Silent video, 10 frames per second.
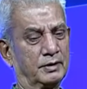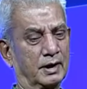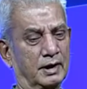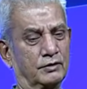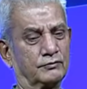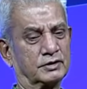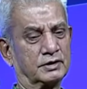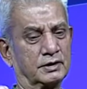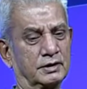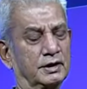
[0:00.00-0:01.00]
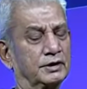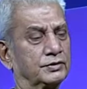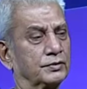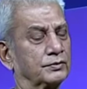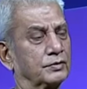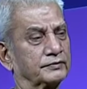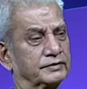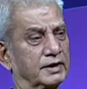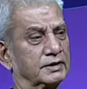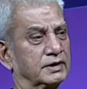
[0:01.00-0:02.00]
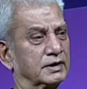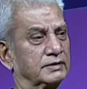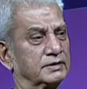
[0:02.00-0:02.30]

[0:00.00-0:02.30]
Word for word: ঢাকা ইউনিভার্সিটি ইনস্টিটিউট অফ স্ট্যাটিস্টিক্যাল